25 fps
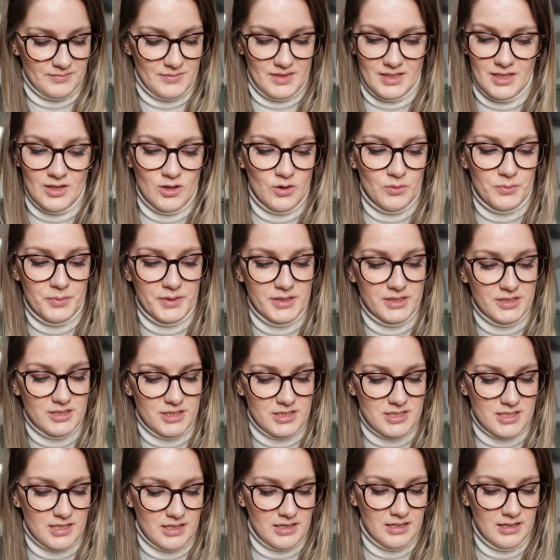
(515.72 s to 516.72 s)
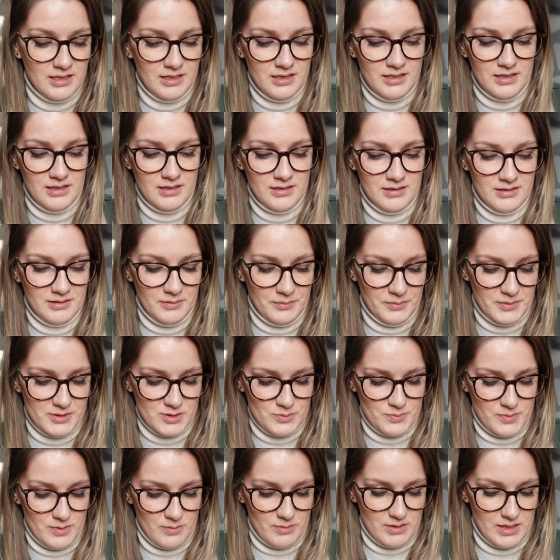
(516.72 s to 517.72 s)
Nie obejdzie się bez
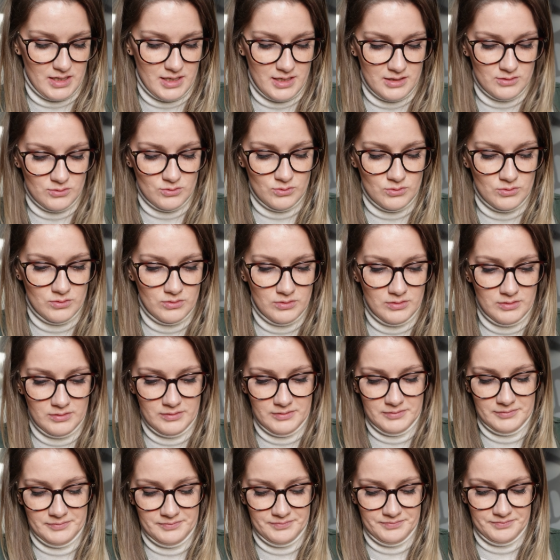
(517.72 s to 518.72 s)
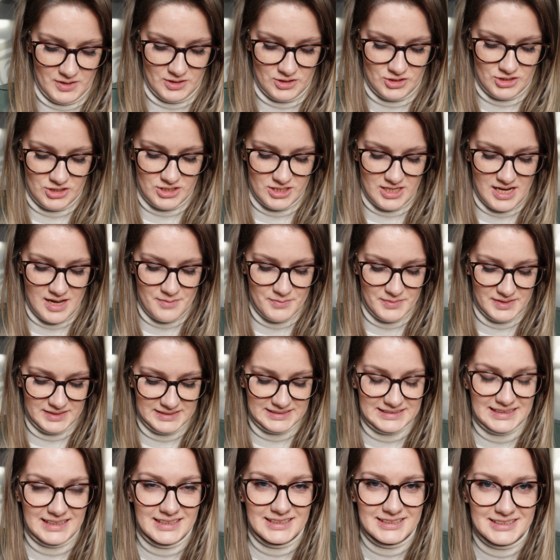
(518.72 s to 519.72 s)
bałaganu. Mieszamy,
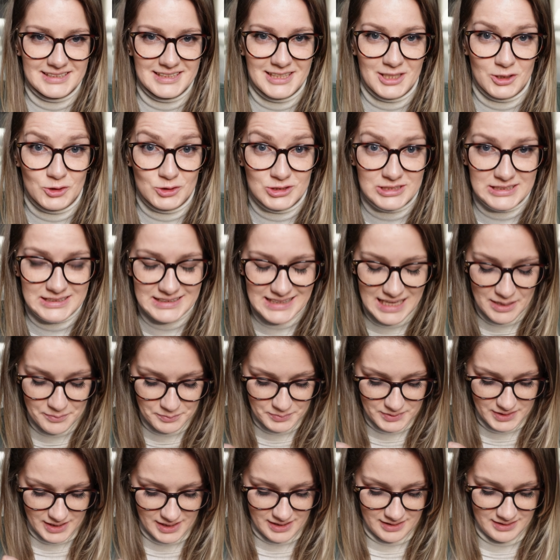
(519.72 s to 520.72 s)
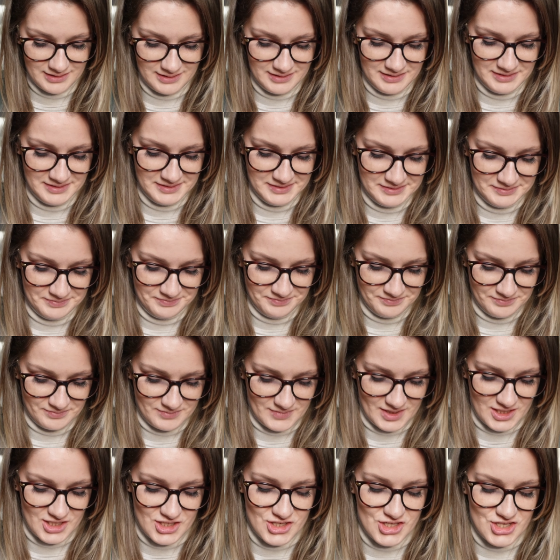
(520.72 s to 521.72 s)
ser się roztapia,
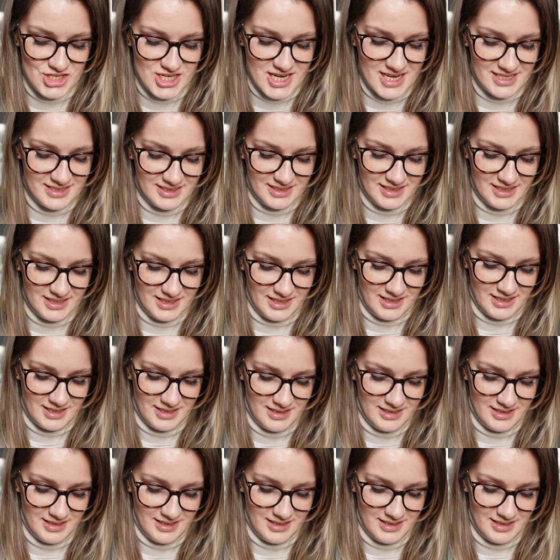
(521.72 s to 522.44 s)
grzanki